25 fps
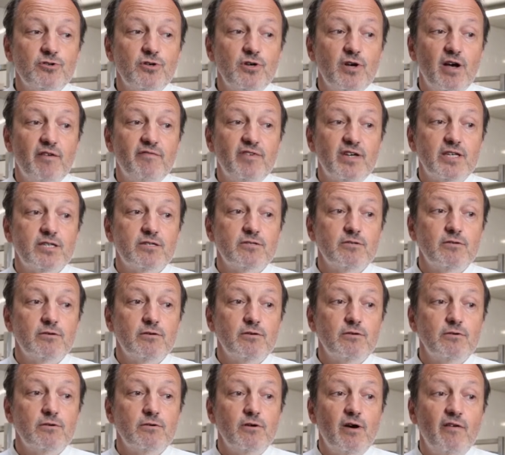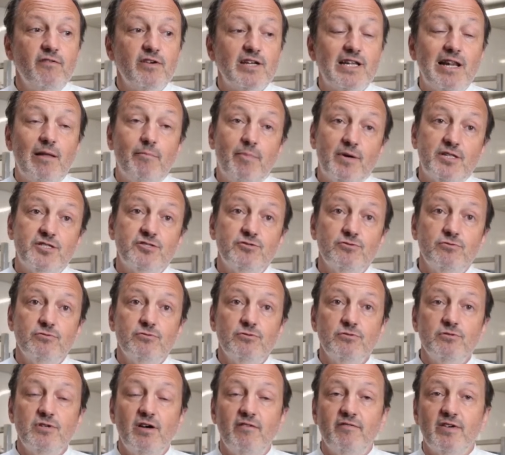qu'avec avec la
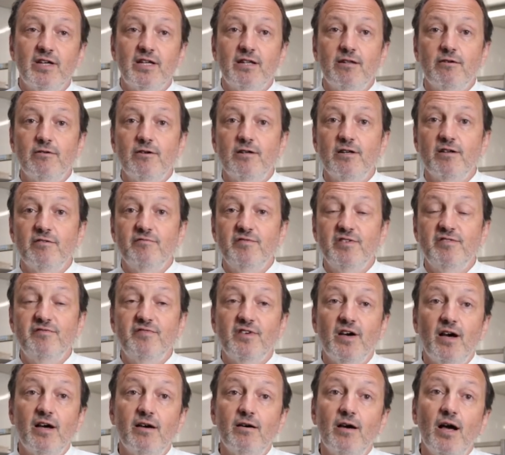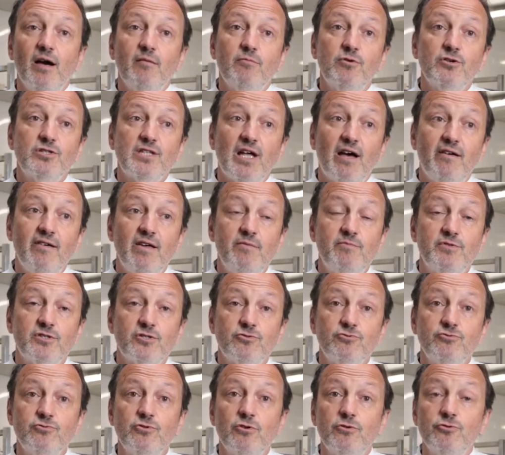passion, avec l'envie de faire un, beau travail, et puis
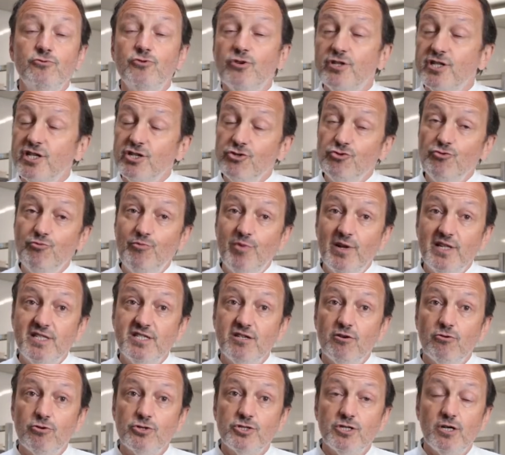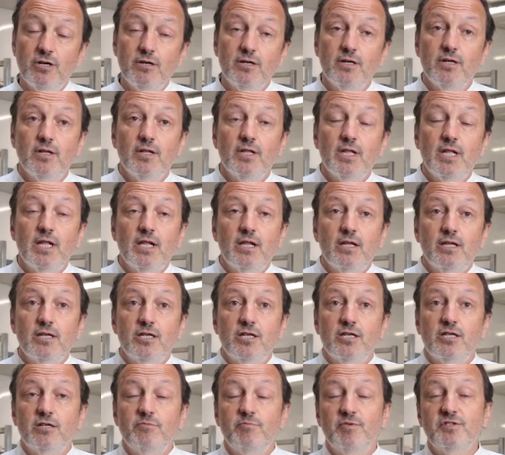surtout de donner du plaisir aux gens,
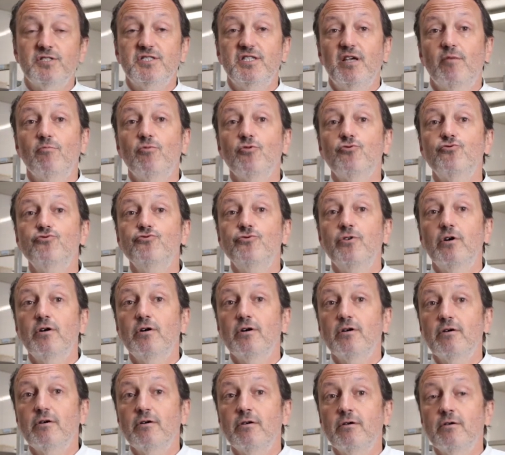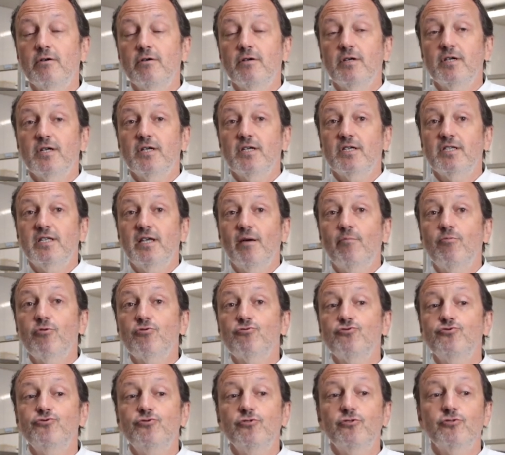je pense qu'il y a beaucoup de, il y a
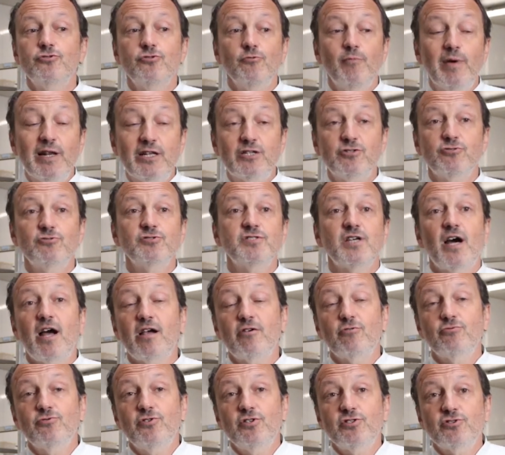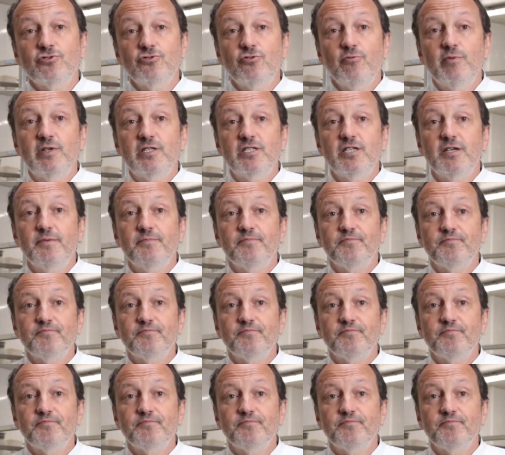beaucoup de belles choses à raconter sur nos métiers.